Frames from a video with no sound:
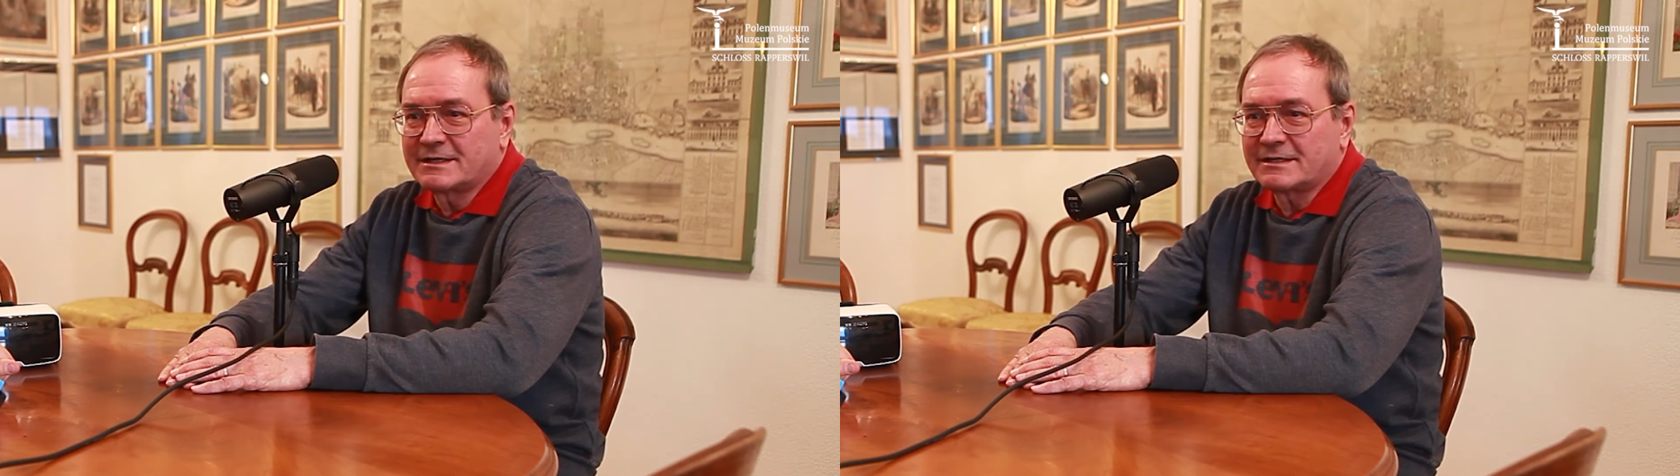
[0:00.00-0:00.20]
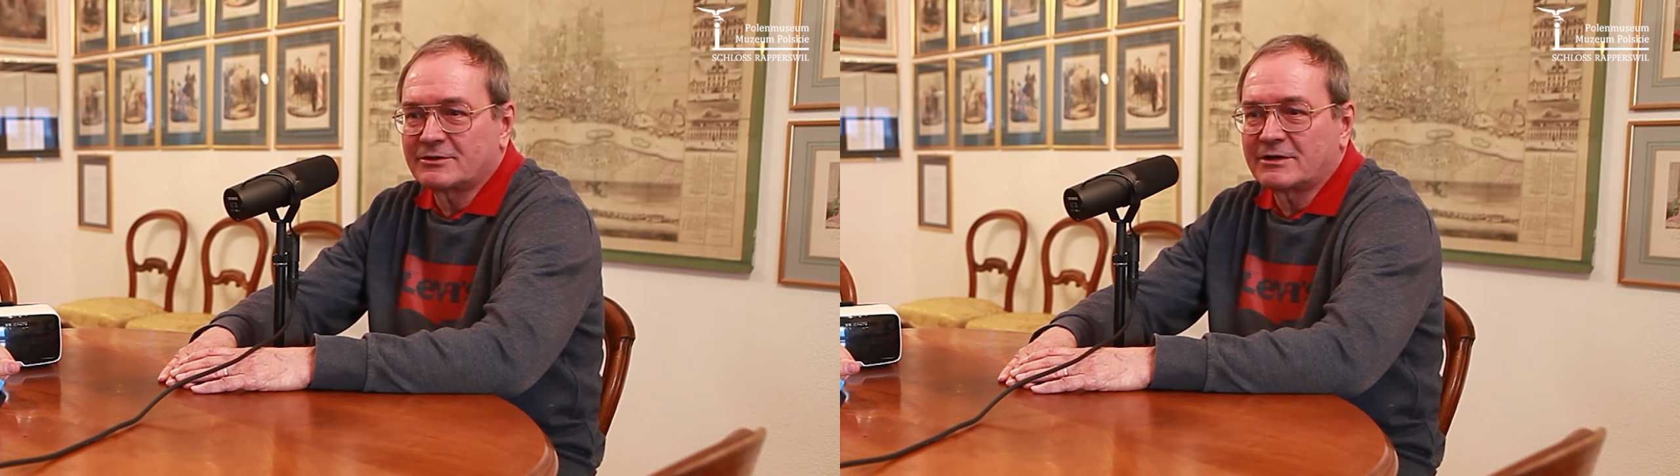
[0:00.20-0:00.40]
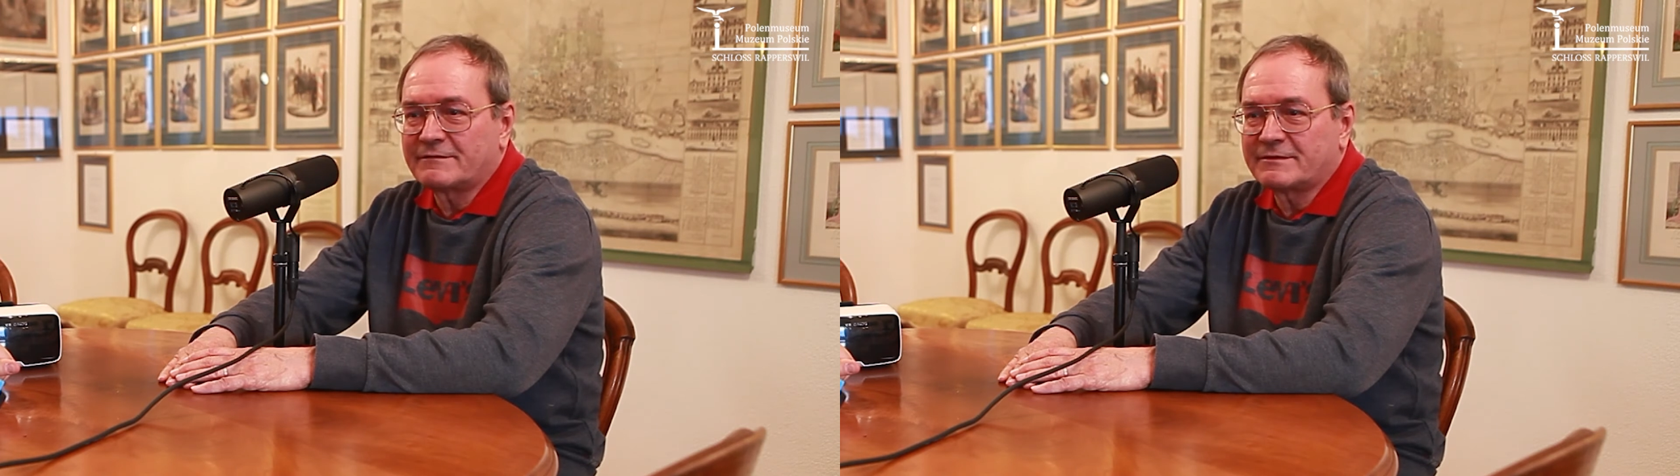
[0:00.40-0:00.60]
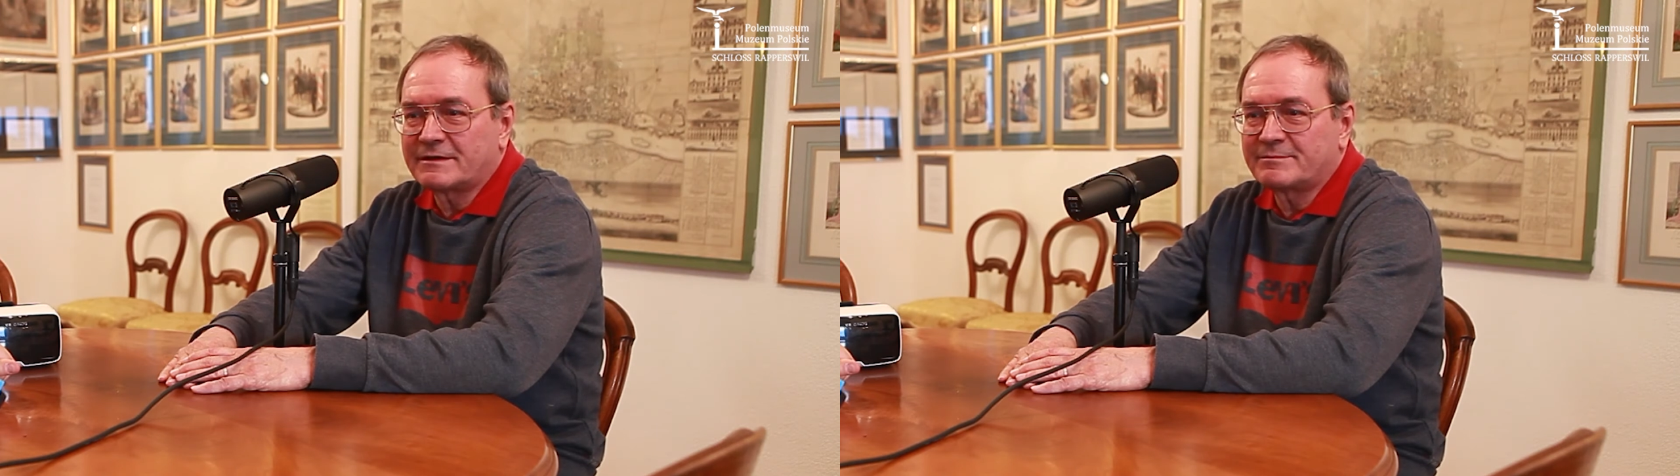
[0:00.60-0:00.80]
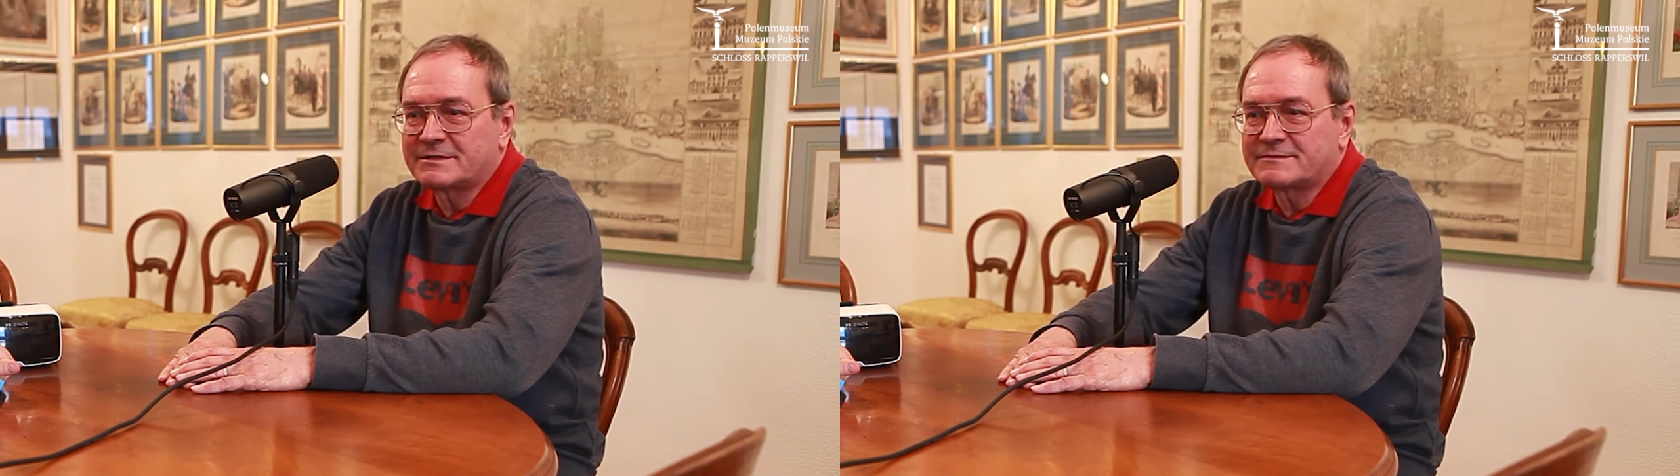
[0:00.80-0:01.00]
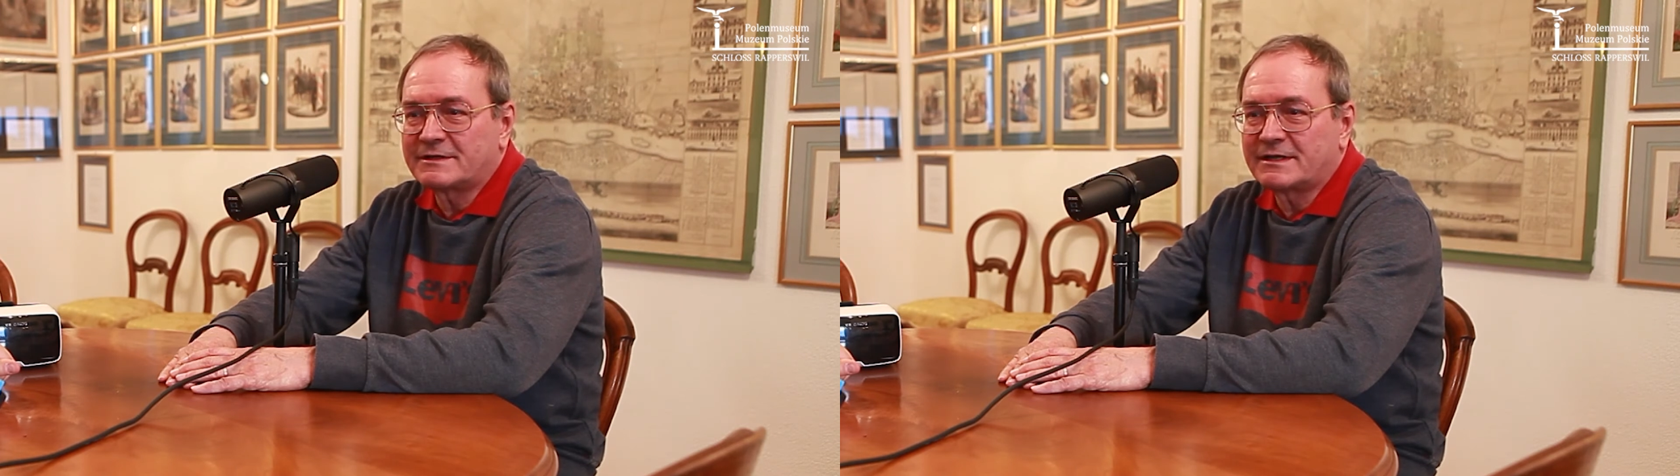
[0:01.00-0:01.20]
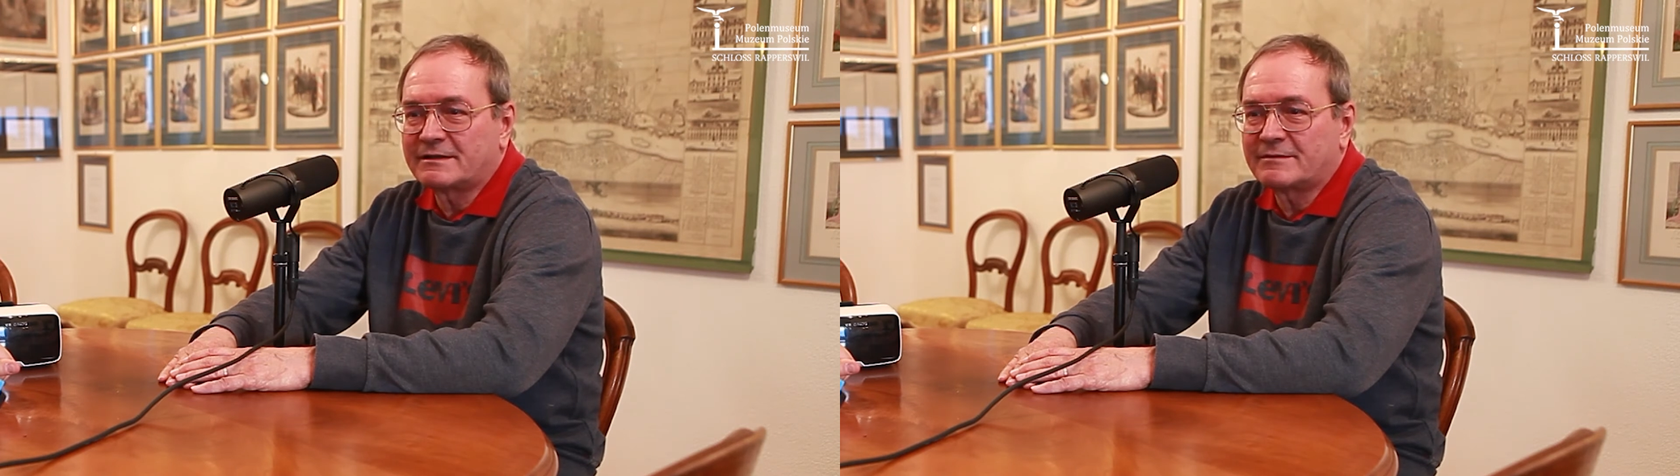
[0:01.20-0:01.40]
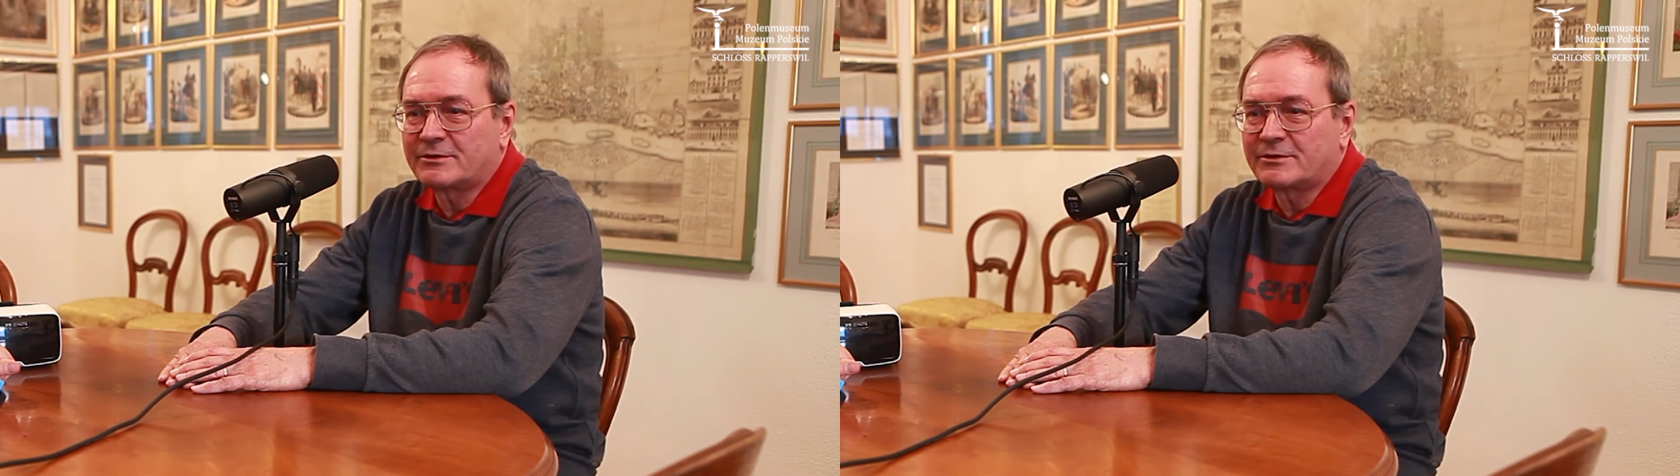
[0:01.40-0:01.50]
kartografia raperswiliana